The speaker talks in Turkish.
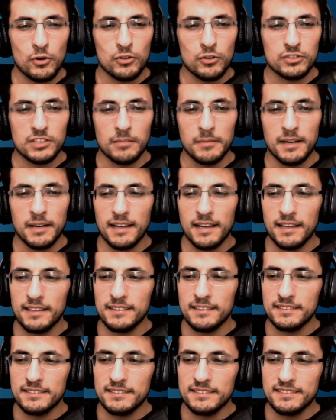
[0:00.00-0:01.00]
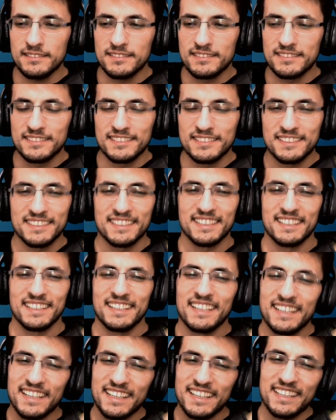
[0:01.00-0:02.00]
O zaman
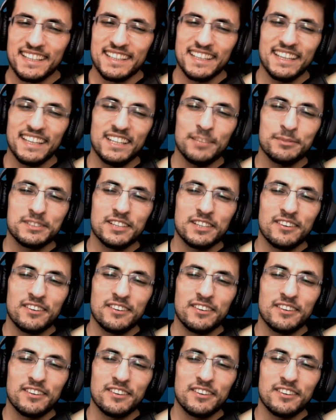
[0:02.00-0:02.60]
yeni bir